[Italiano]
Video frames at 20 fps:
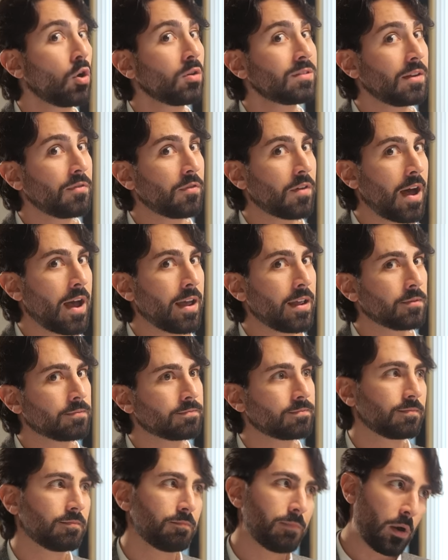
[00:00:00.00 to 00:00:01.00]
cosa fai,
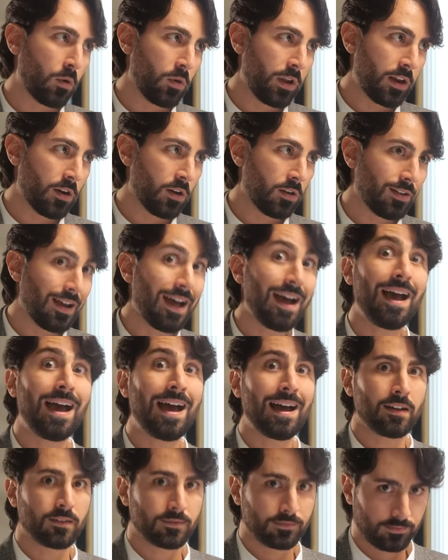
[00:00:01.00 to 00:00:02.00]
Paolino?
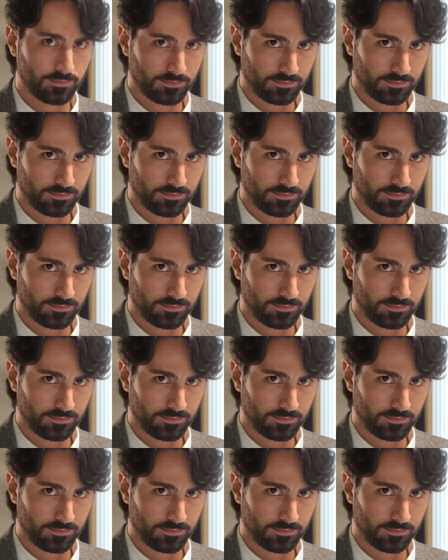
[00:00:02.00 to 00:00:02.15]
A.